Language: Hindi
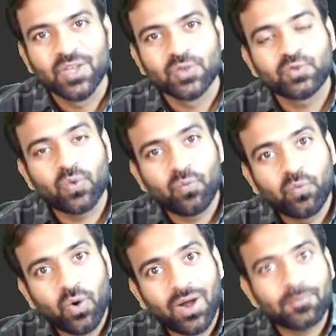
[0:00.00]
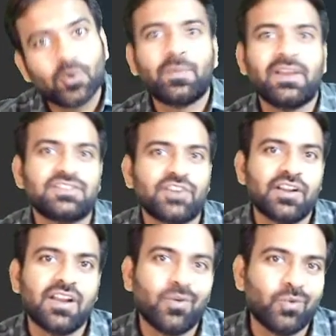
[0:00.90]
सो so, वो आपको
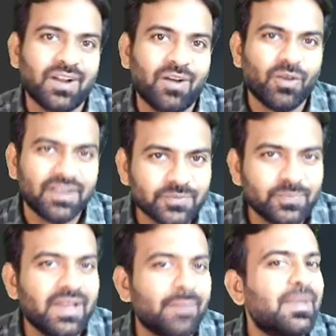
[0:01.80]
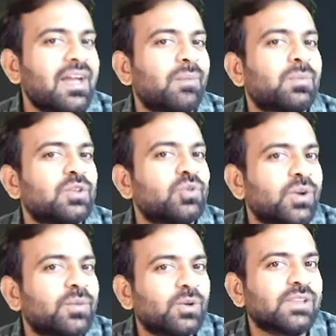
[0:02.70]
पहचानना होगा और इसमें मैं आपकी
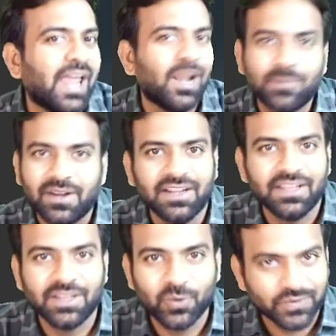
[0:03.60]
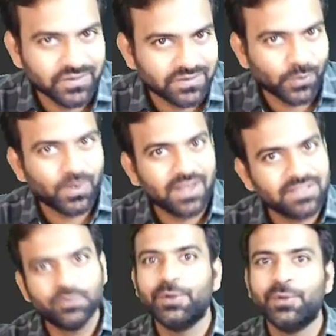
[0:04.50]
थोड़ी बहुत हेल्प करने की कोशिश करूंगा इस
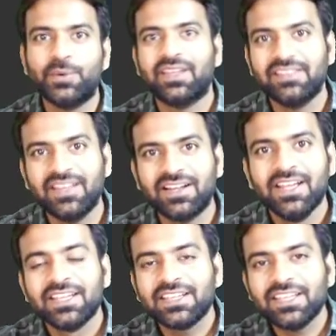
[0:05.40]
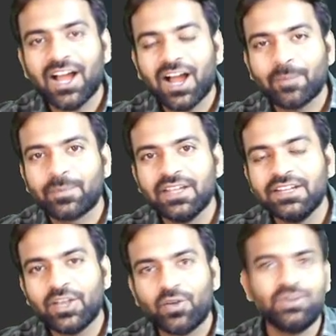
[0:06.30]
वीडियो के अंदर कि आपके
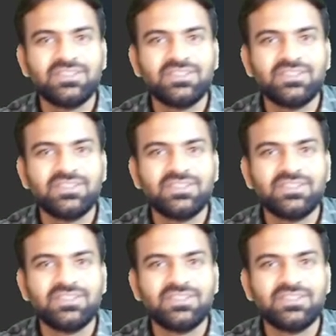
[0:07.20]
लिए कौन